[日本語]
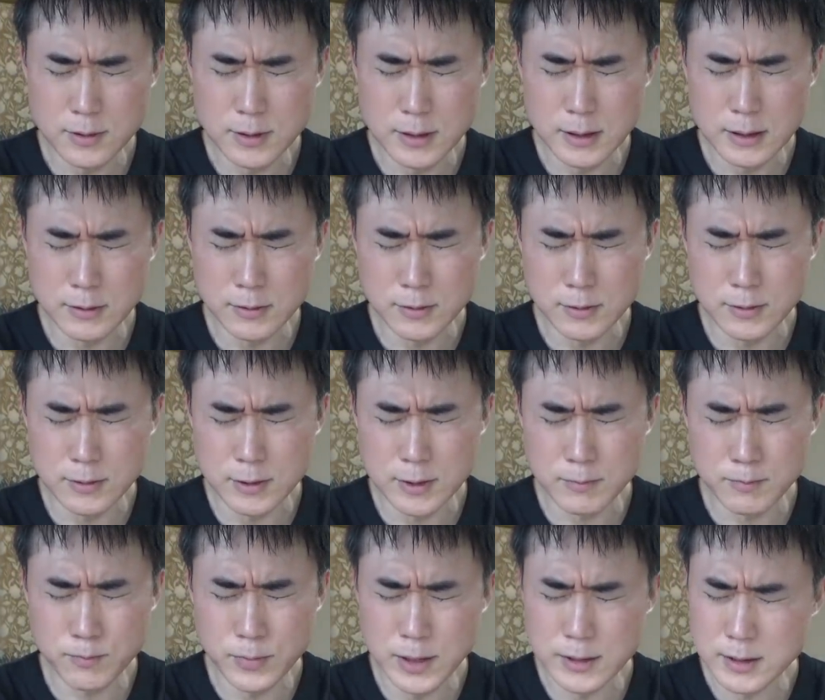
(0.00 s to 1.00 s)
あの
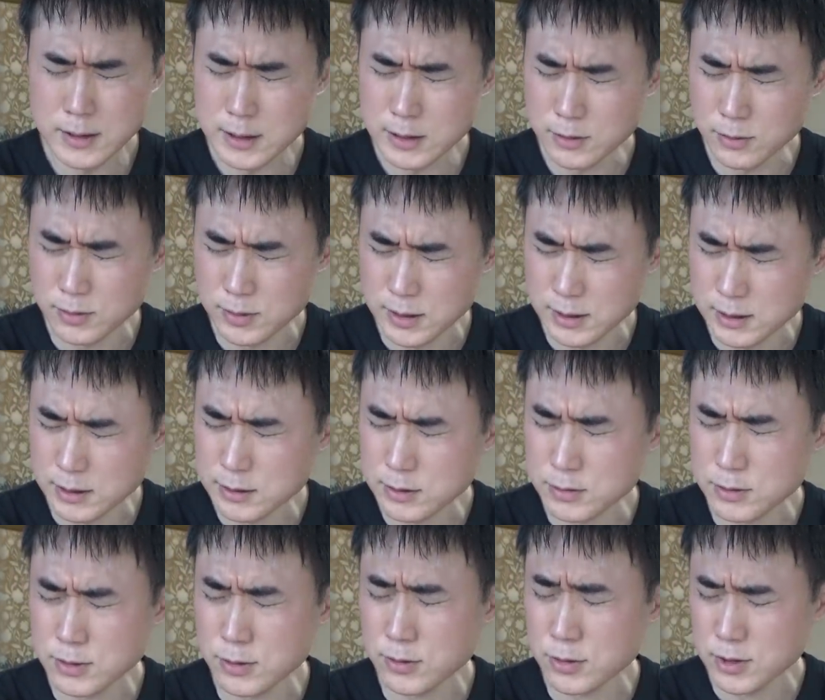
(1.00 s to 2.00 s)
一般企業に
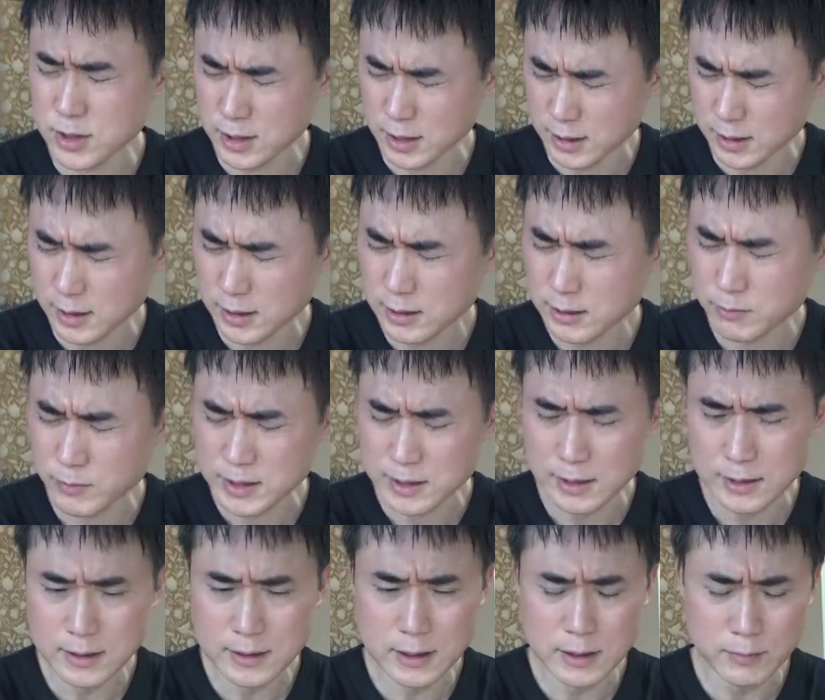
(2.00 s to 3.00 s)
就職したり、まあ、
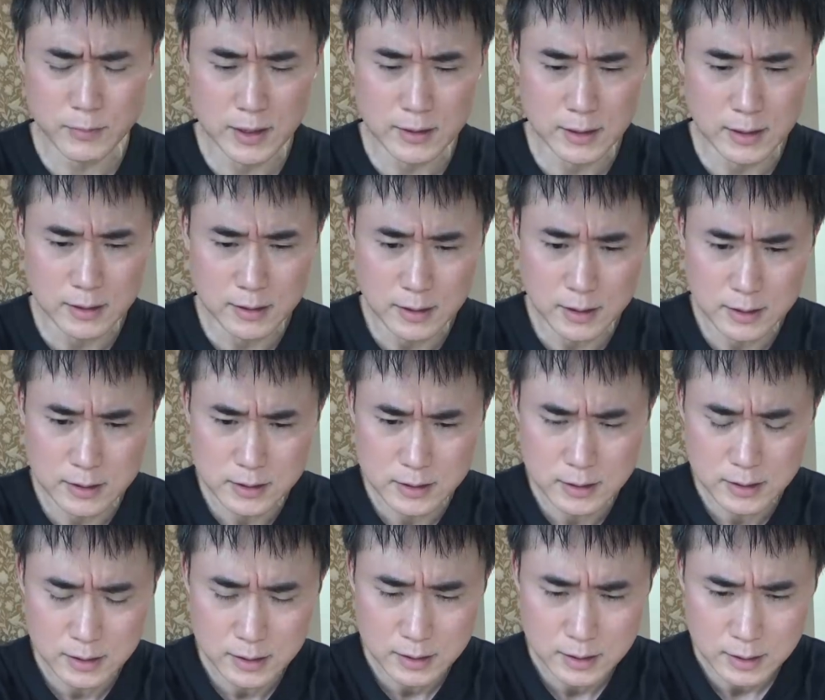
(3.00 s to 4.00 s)
サラリーマンやったりし
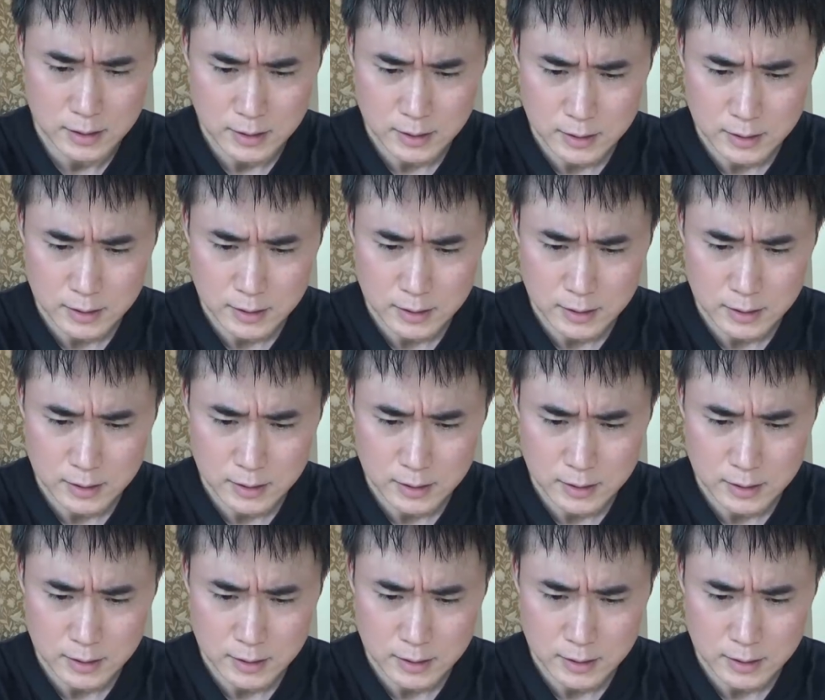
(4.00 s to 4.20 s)
て、